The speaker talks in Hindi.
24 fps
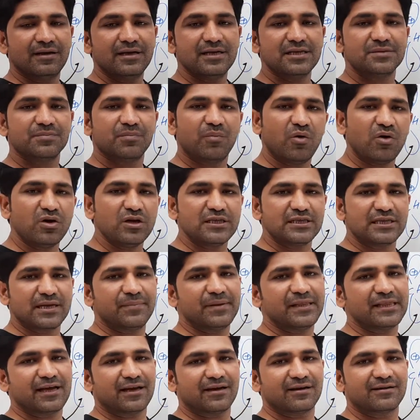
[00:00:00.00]
इज मोर
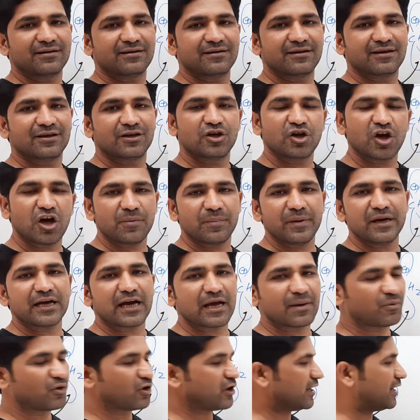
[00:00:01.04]
स्टेबल देन नॉर्मल
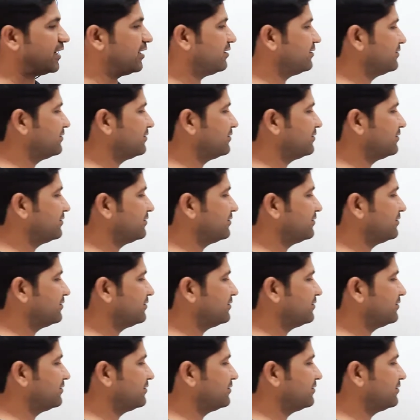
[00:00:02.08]
कार्बोकेटाइन